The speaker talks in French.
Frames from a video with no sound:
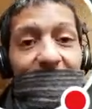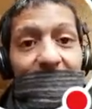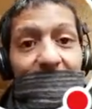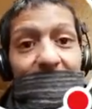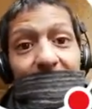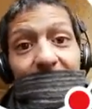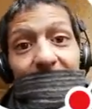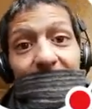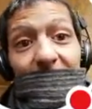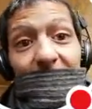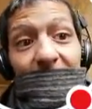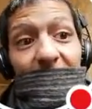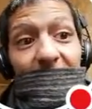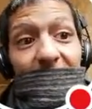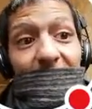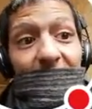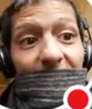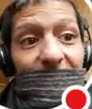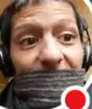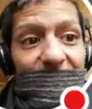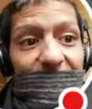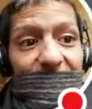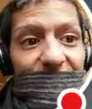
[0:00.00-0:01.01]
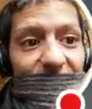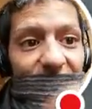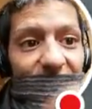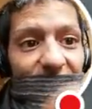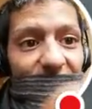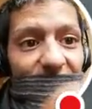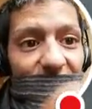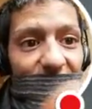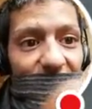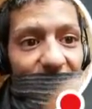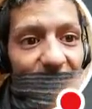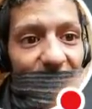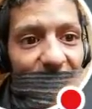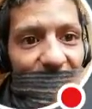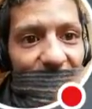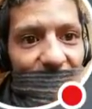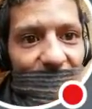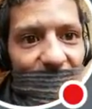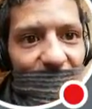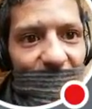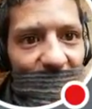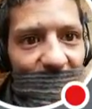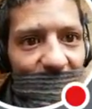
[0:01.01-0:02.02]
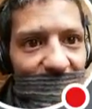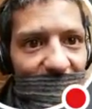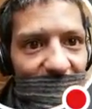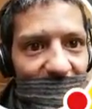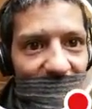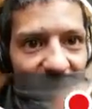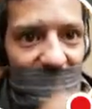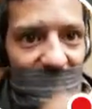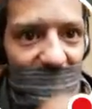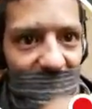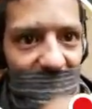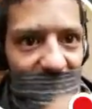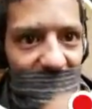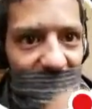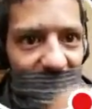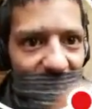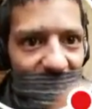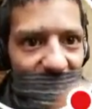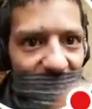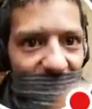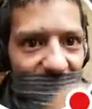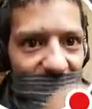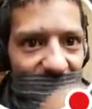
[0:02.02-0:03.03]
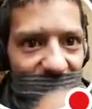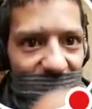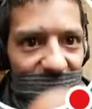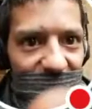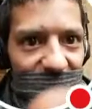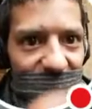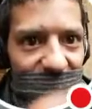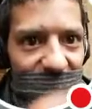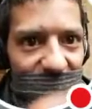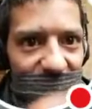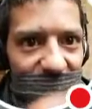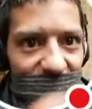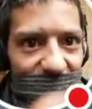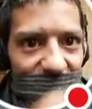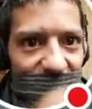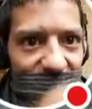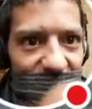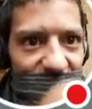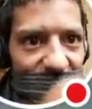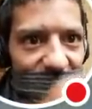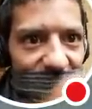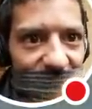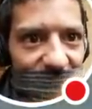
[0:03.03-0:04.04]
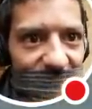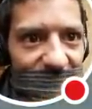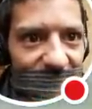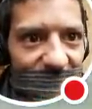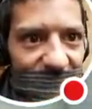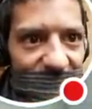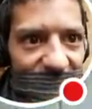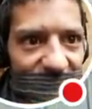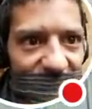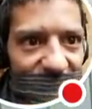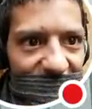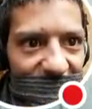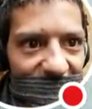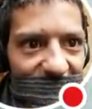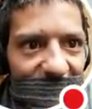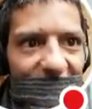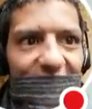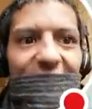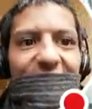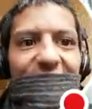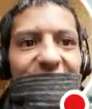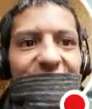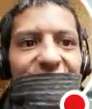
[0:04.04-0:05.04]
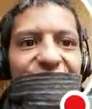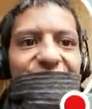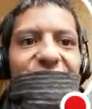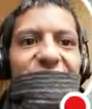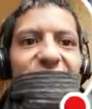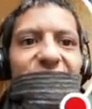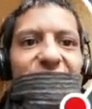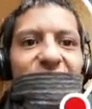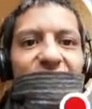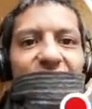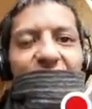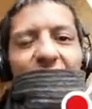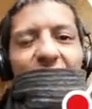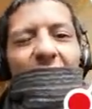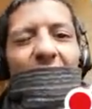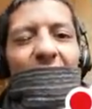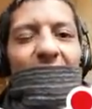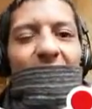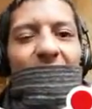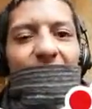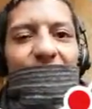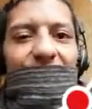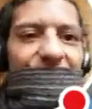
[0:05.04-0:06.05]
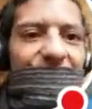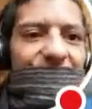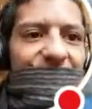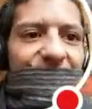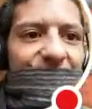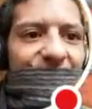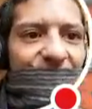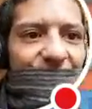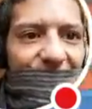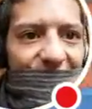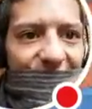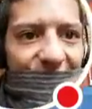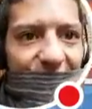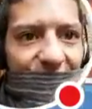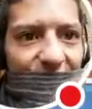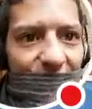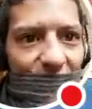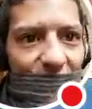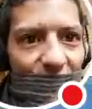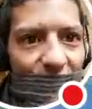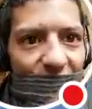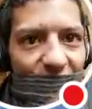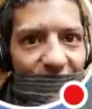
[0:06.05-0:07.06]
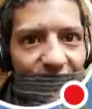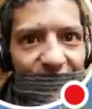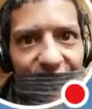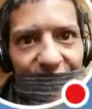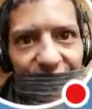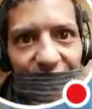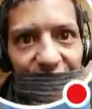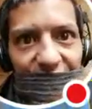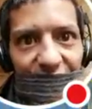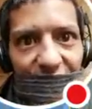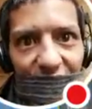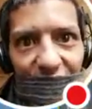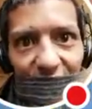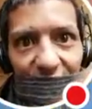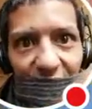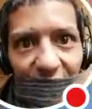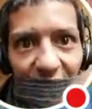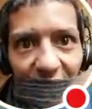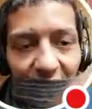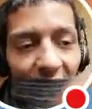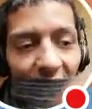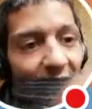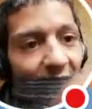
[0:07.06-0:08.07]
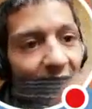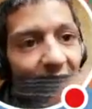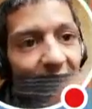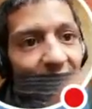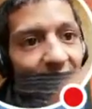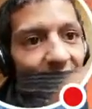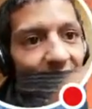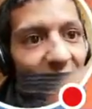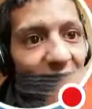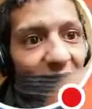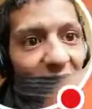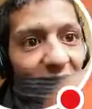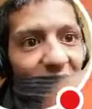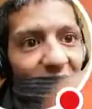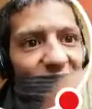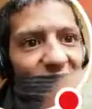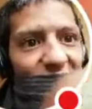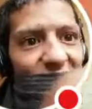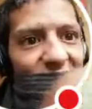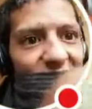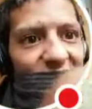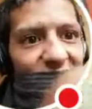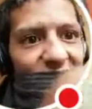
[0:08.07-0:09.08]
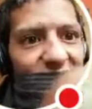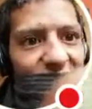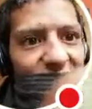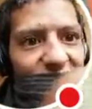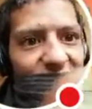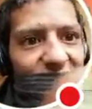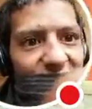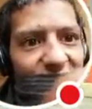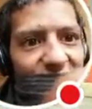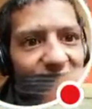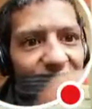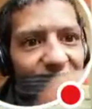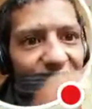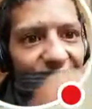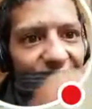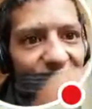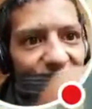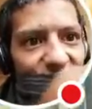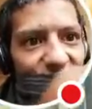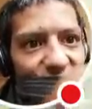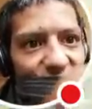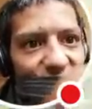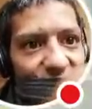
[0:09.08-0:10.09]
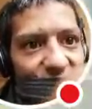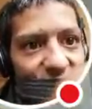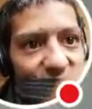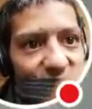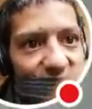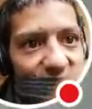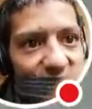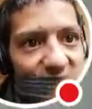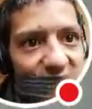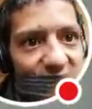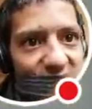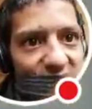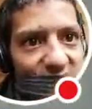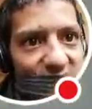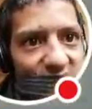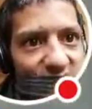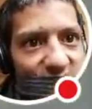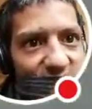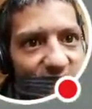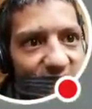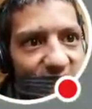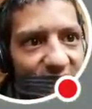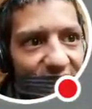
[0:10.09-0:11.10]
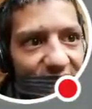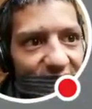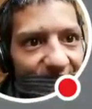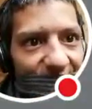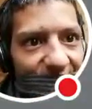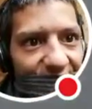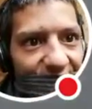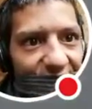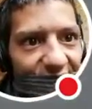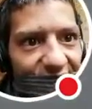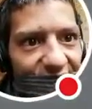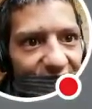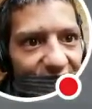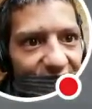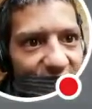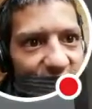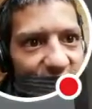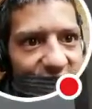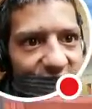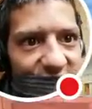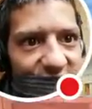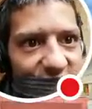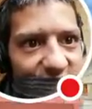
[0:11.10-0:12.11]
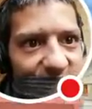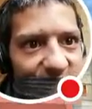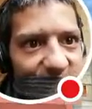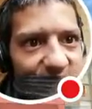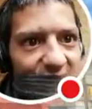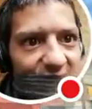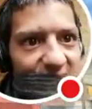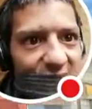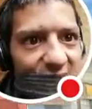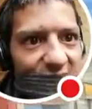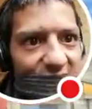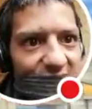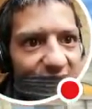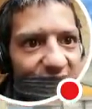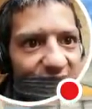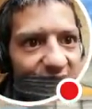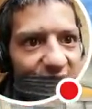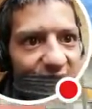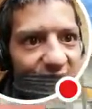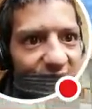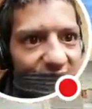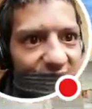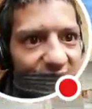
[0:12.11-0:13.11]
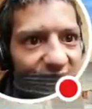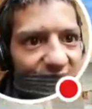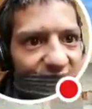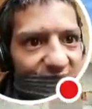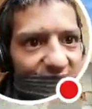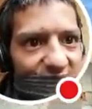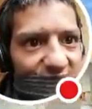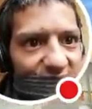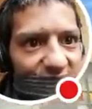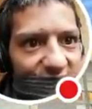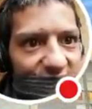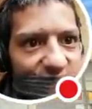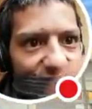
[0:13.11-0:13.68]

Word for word: Mais aussi, voilà, moi bah, le temps que je ne joue jamais, presque. Euh, ça, j'ai fait une dizaine de games, quinzaine de games. Mais le temps que je l'ai utilisé deux, trois fois. Et perso, moi, c'est pas ma classe de prédilection